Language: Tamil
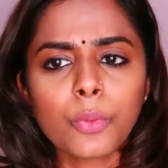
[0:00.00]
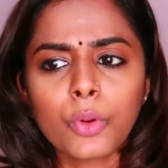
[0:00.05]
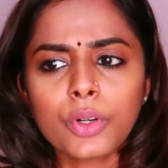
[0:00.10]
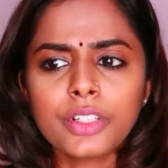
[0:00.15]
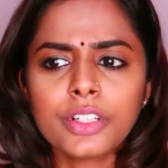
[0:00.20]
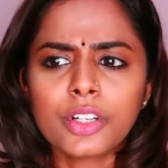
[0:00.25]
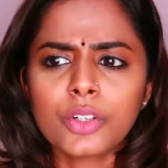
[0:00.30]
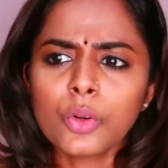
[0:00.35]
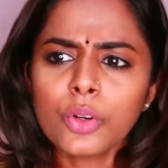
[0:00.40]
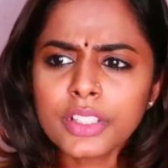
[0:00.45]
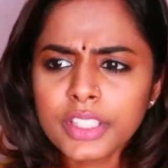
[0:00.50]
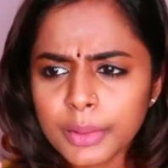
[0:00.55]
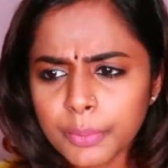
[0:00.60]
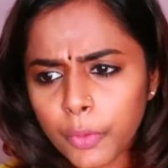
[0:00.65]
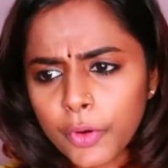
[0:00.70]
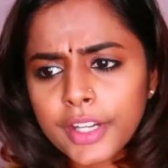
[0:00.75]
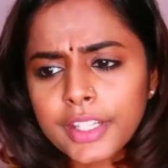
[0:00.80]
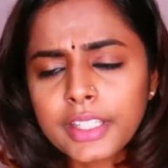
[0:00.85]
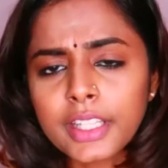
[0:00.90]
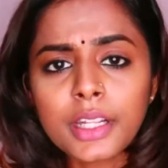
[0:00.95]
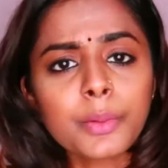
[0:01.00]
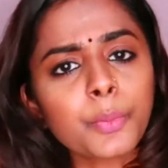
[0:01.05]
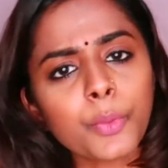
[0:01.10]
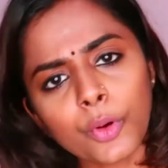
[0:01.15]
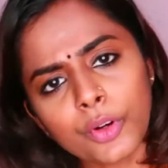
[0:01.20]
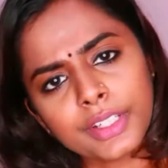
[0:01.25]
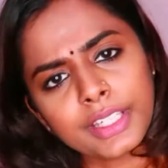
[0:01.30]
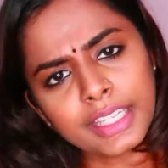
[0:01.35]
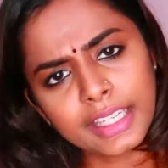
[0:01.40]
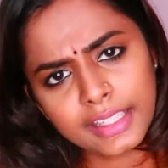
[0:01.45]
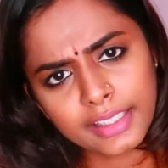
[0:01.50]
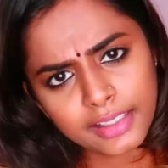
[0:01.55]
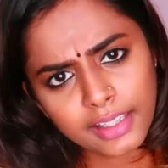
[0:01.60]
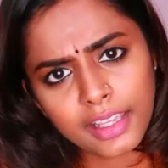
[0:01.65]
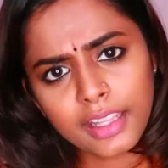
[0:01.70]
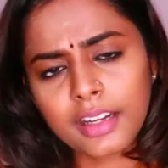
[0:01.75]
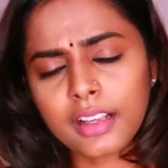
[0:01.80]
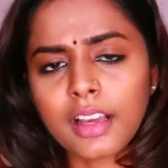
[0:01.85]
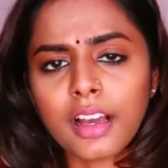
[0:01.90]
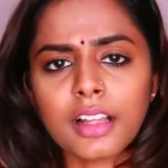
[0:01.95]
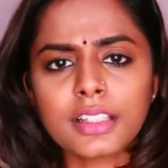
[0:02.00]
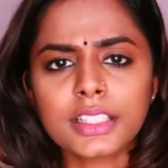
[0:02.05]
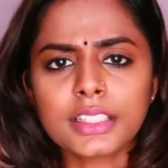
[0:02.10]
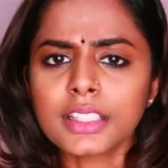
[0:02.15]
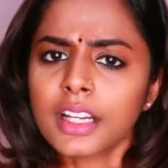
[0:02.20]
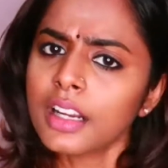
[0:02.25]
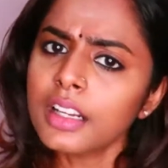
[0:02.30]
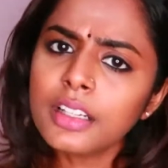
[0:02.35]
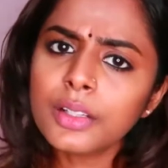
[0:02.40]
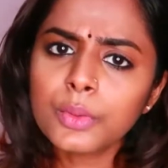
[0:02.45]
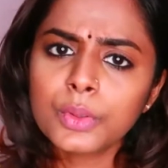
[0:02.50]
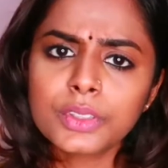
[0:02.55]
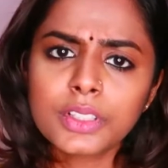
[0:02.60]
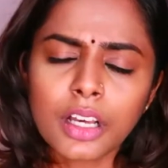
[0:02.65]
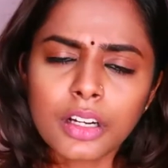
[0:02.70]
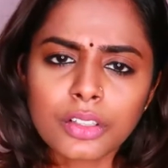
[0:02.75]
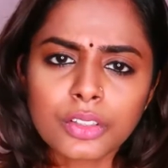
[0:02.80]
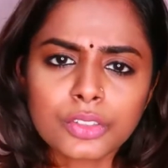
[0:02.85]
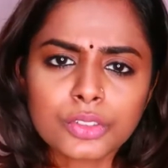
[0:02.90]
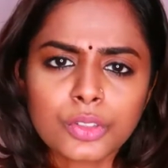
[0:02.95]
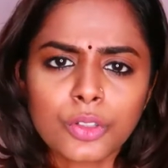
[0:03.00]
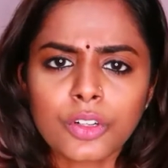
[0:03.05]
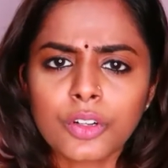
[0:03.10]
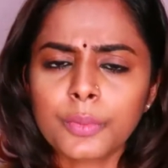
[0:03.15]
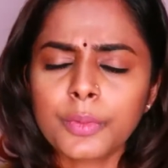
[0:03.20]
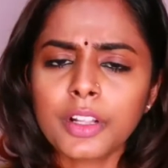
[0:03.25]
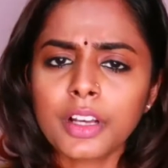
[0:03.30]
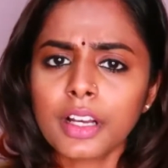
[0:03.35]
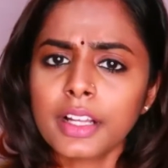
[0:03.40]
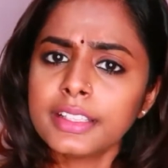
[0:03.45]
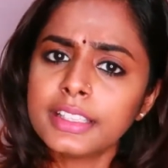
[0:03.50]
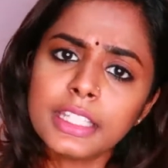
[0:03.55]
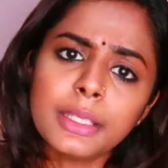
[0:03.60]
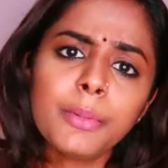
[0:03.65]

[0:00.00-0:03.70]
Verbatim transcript: ஒன்றை நோக்கி போயிட்டே இருப்போம் நிலையே இருக்காது நல்ல உதாரணம் சொல்லணும்னா